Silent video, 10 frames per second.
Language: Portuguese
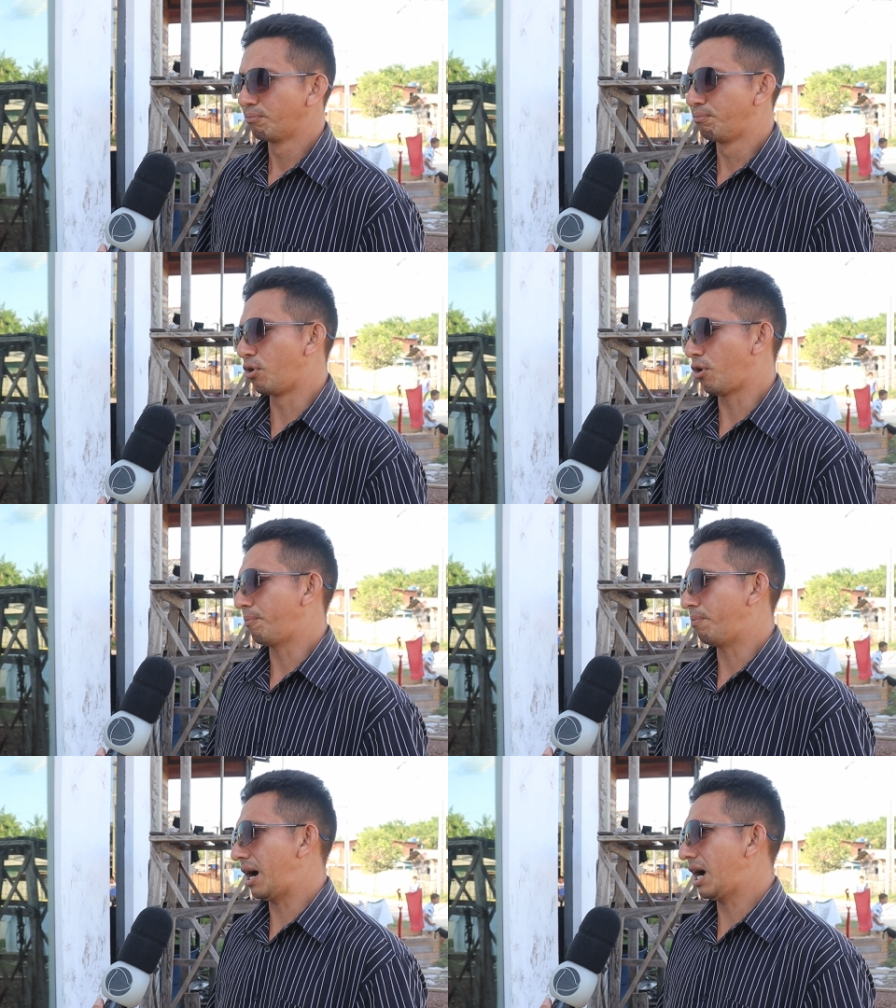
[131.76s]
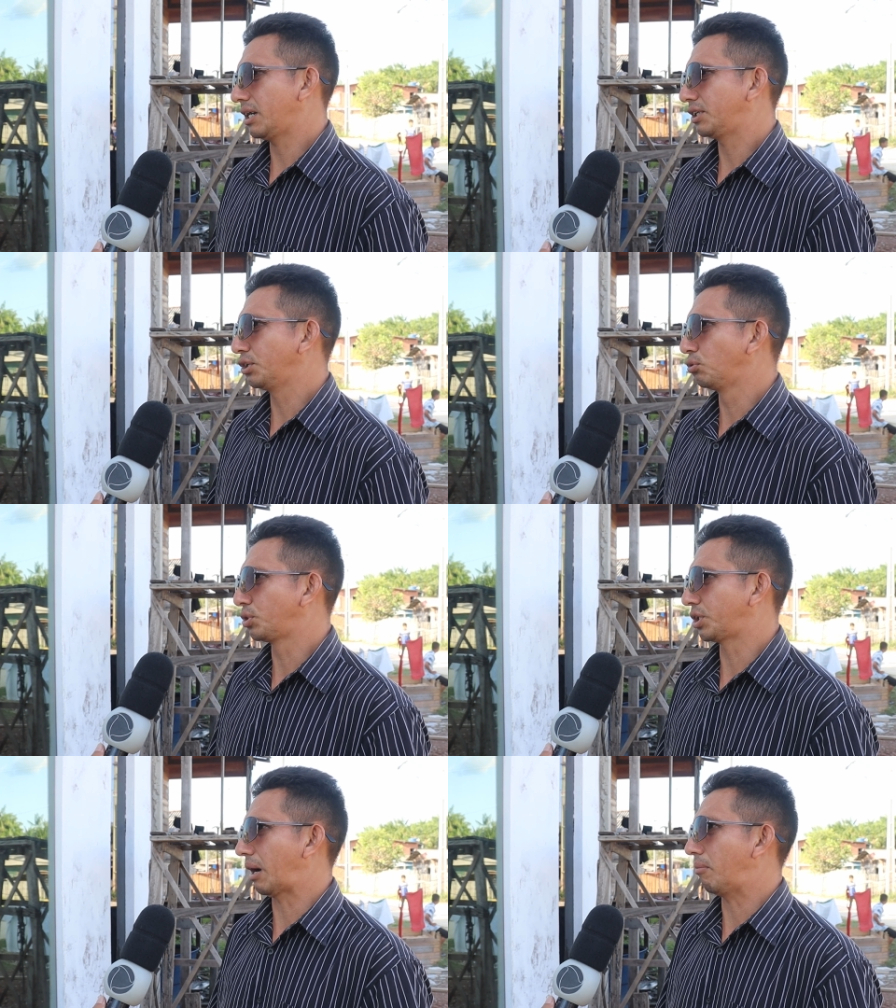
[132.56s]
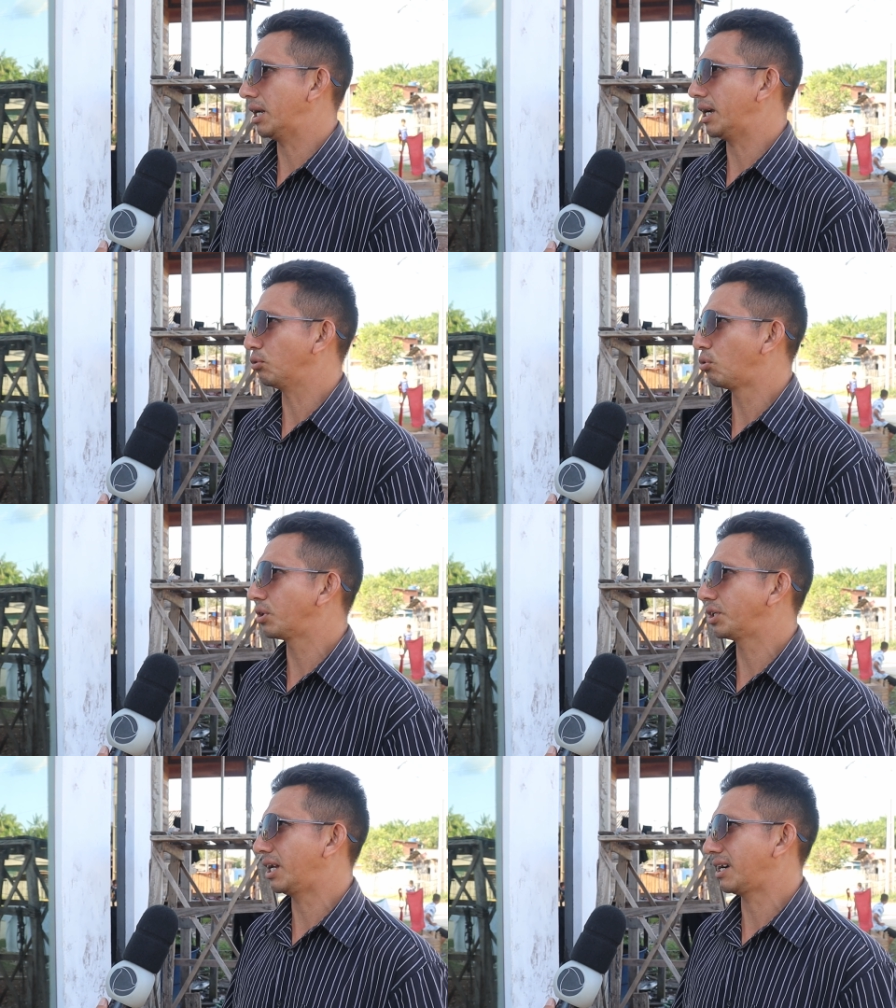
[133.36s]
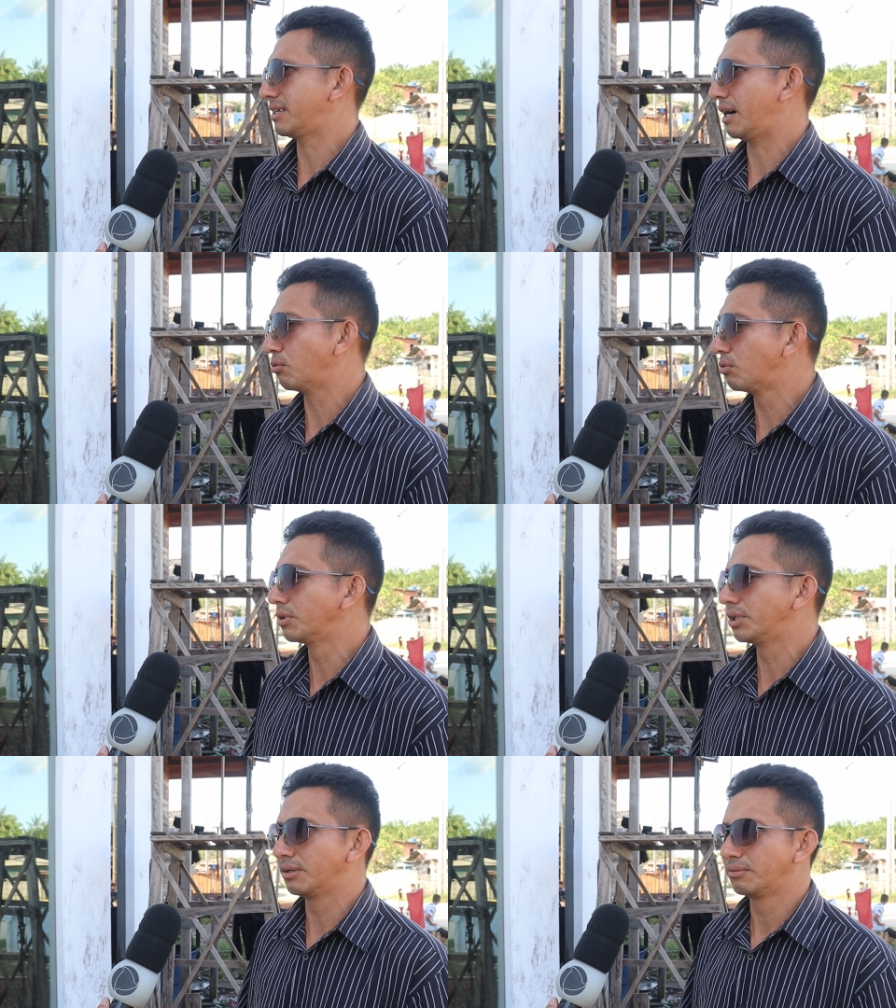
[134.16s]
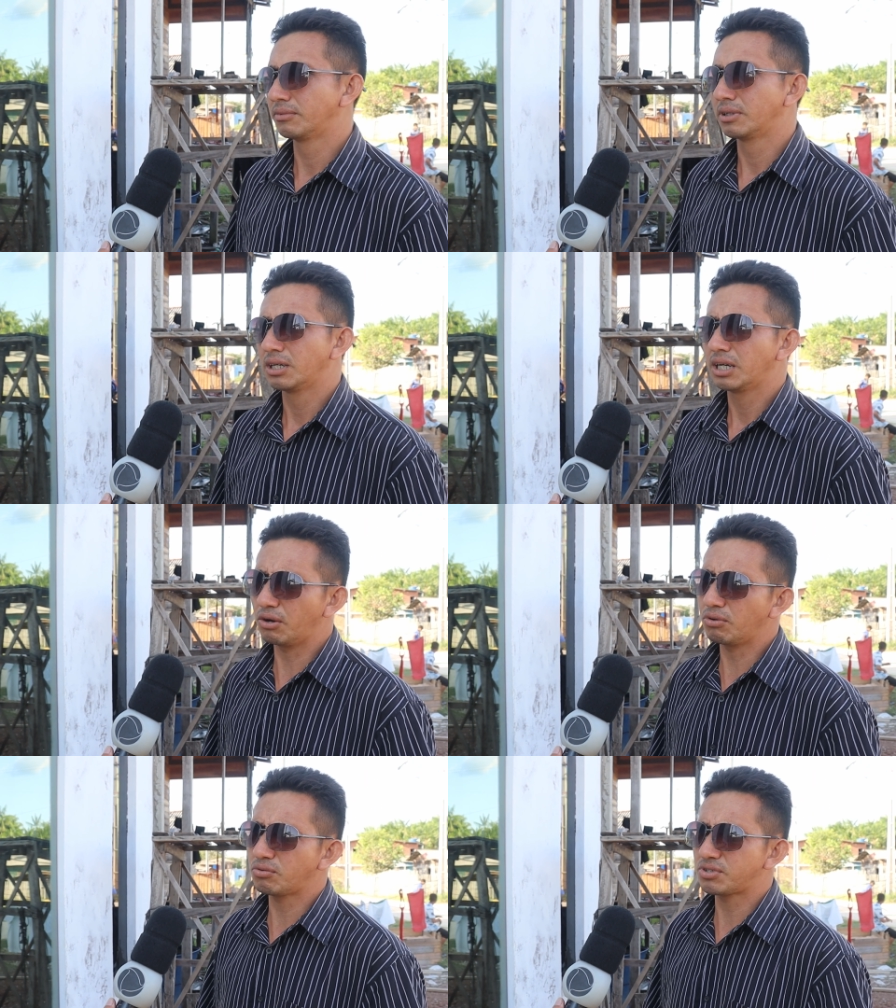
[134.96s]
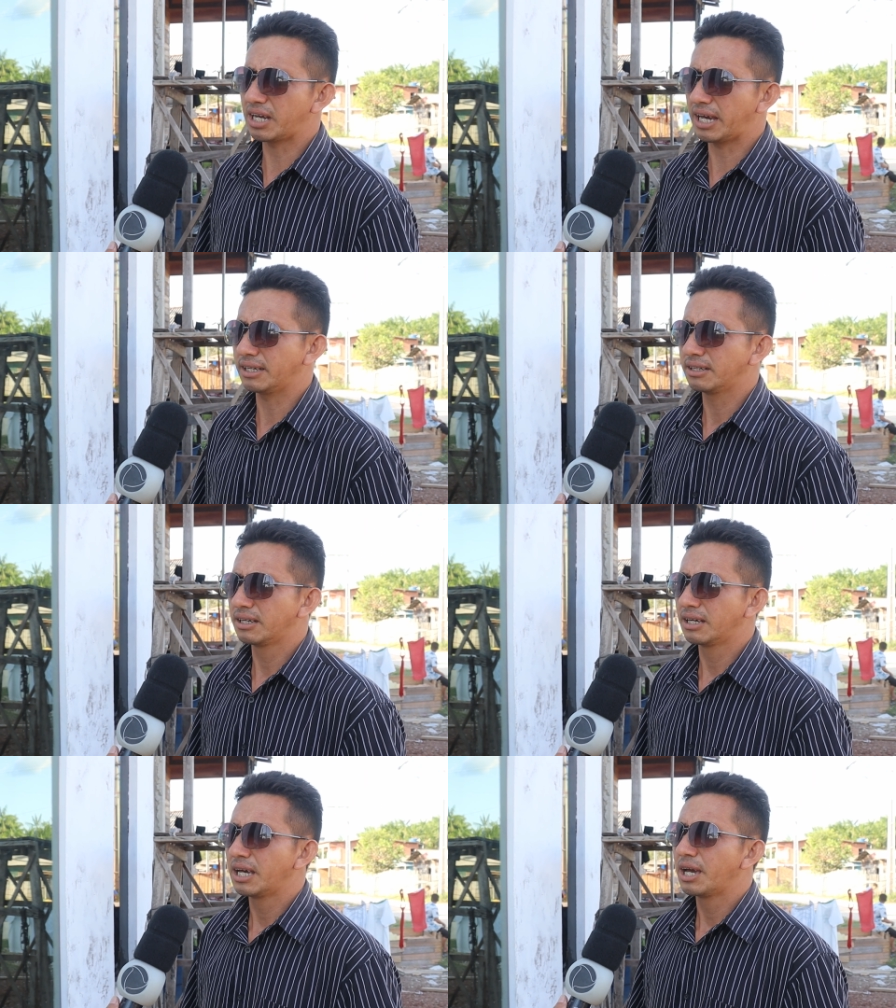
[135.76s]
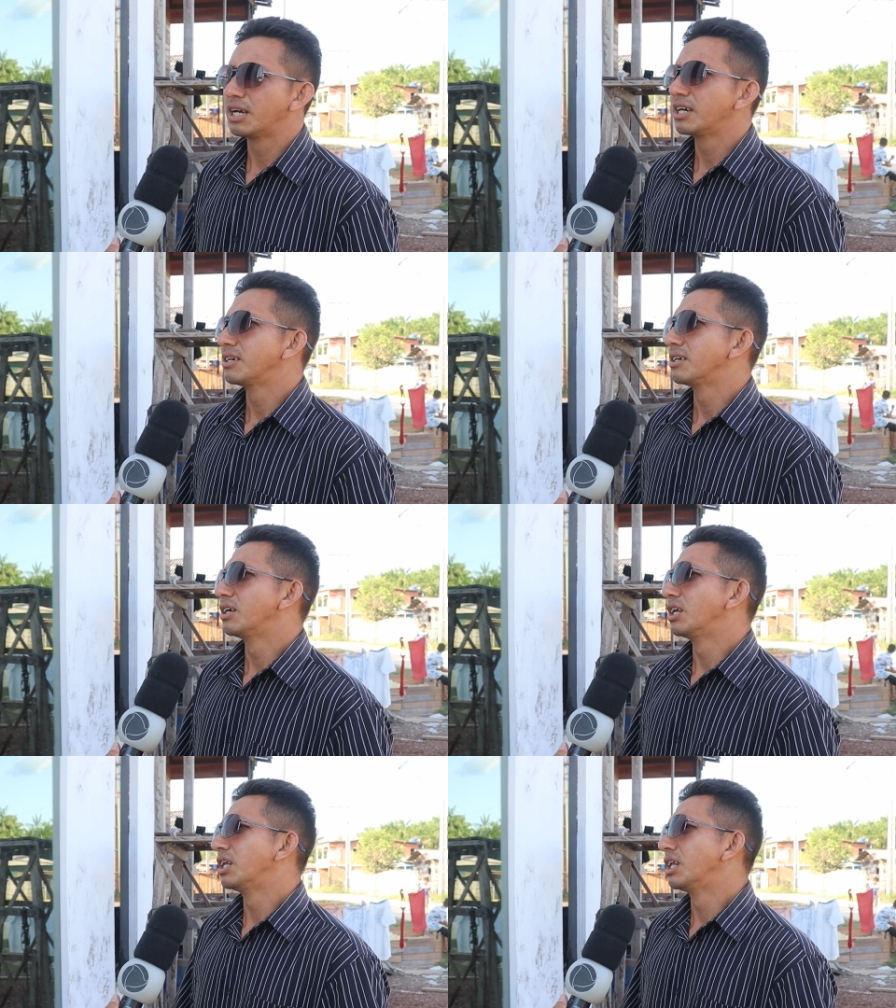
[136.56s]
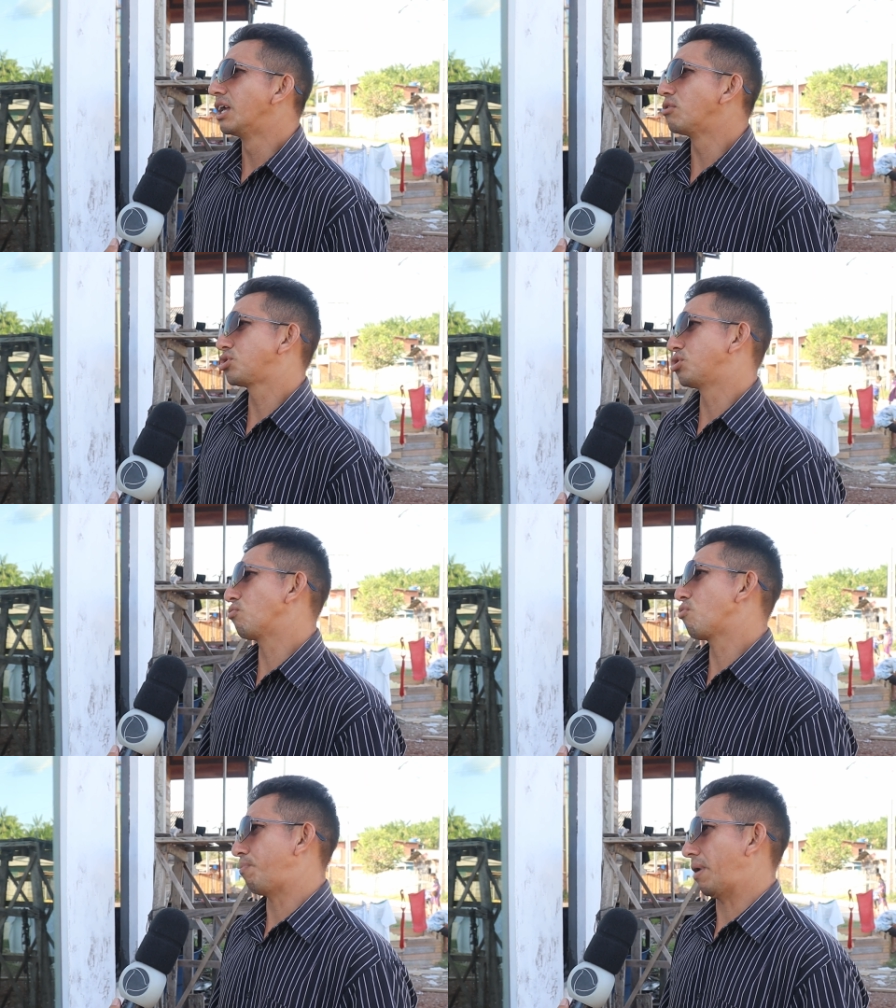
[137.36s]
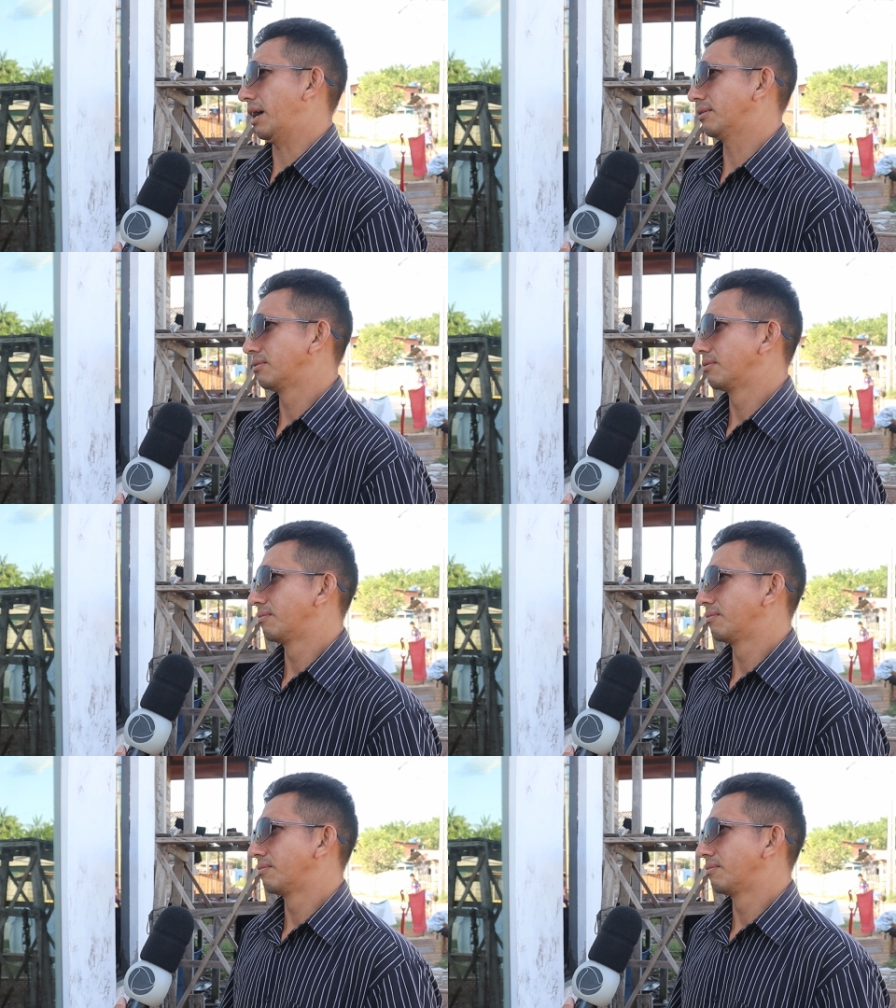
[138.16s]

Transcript: por parte dos trabalhadores da saúde, eu não sei. Eles não são culpados, né? Não são culpados.